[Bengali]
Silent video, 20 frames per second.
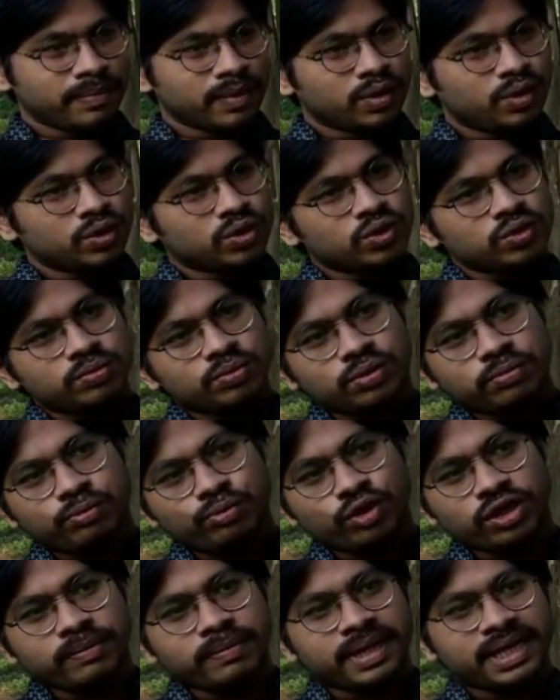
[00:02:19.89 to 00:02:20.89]
গত
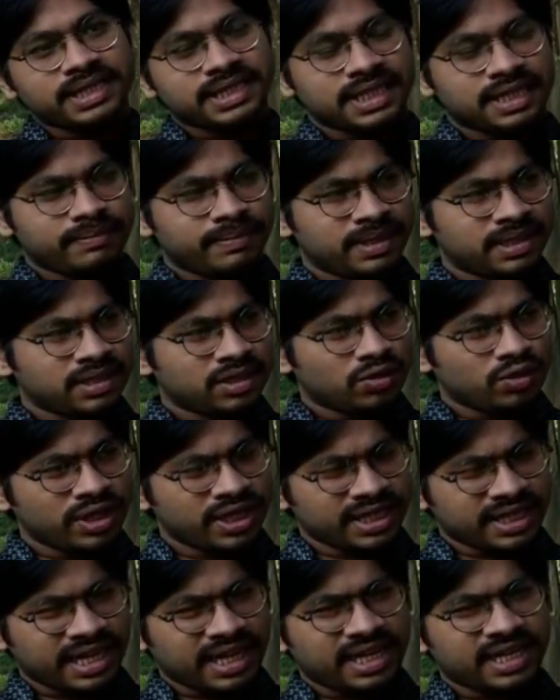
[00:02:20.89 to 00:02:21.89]
বইমেলাতে আমার
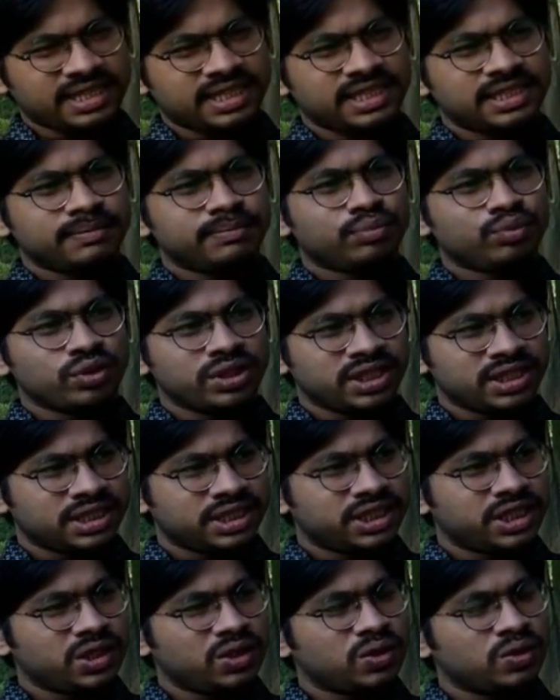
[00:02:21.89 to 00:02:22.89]
অনেক একাধিক বই
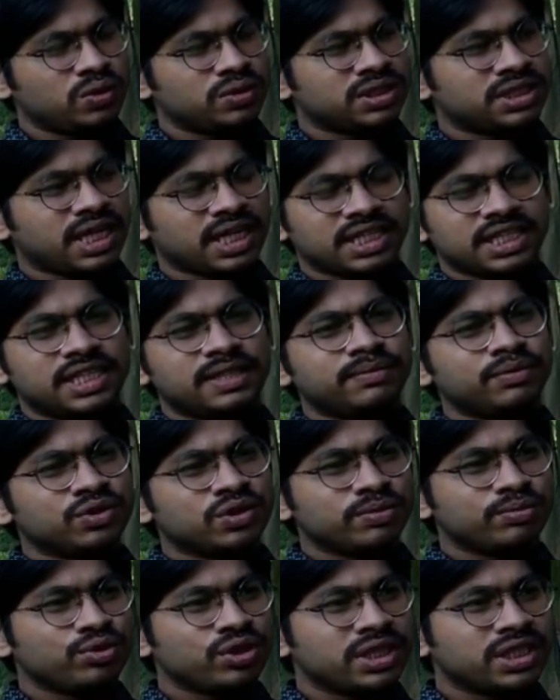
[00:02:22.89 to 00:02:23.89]
এসেছিলো ষাটটার
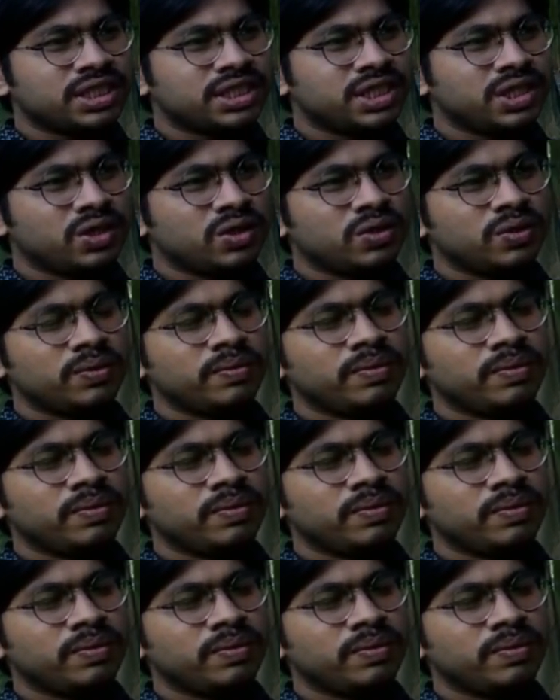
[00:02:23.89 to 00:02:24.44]
মতো বই এসেছিলো